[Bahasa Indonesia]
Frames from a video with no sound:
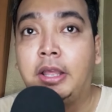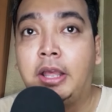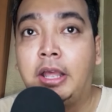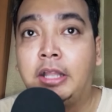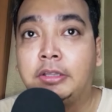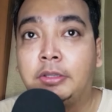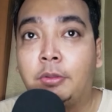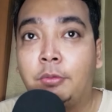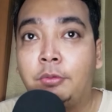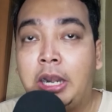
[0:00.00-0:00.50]

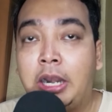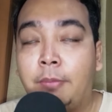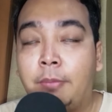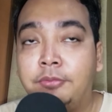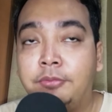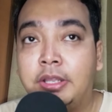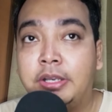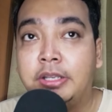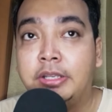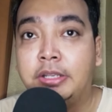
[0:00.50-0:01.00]
atau dalam
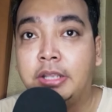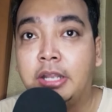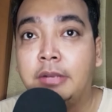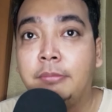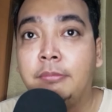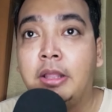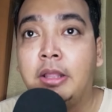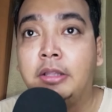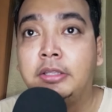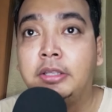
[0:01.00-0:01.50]
jaringan
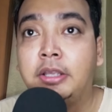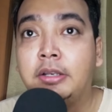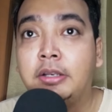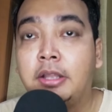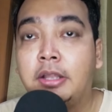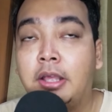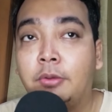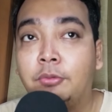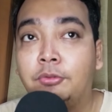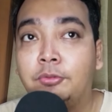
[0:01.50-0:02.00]
berarti kan
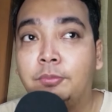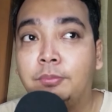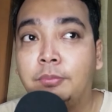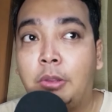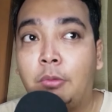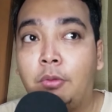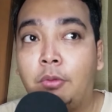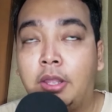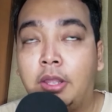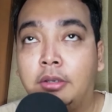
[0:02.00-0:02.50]
harus
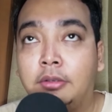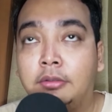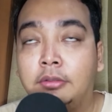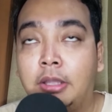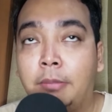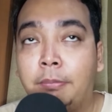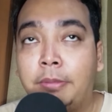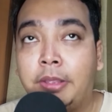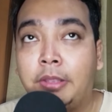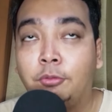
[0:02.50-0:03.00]
melakukan
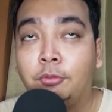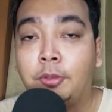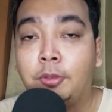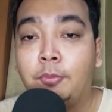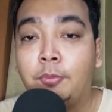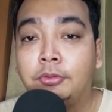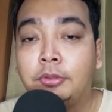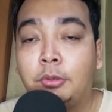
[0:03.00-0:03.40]
apa ya terutama